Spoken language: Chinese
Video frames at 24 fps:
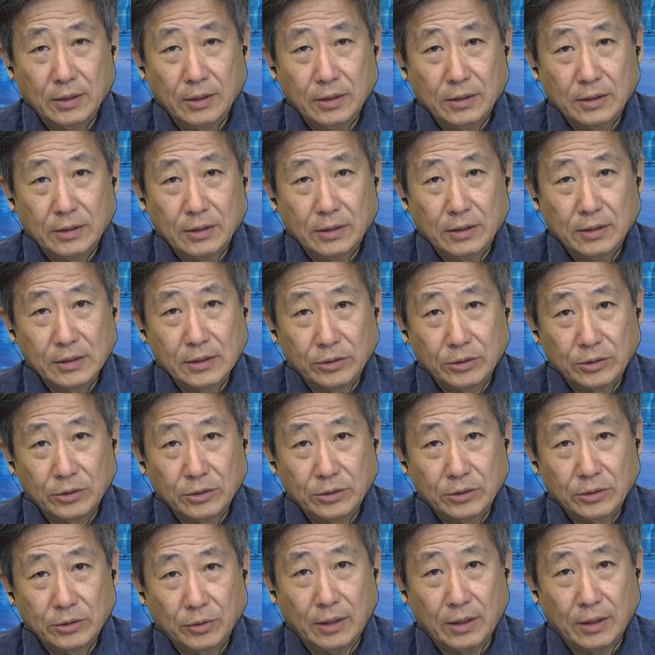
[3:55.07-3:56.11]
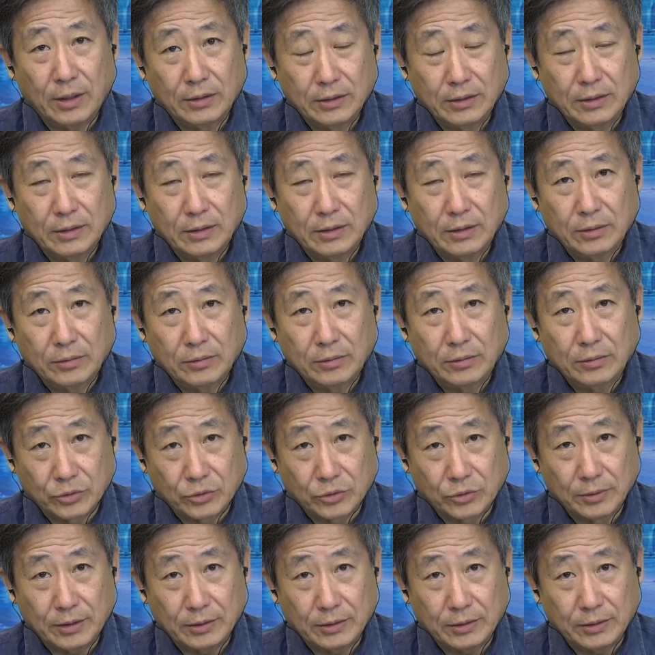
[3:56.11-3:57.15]
四亿多啊，我出
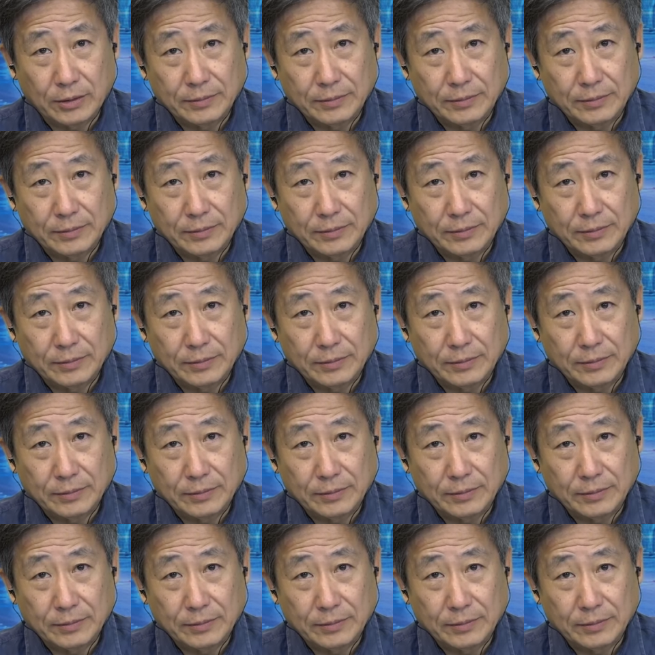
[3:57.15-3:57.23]
了。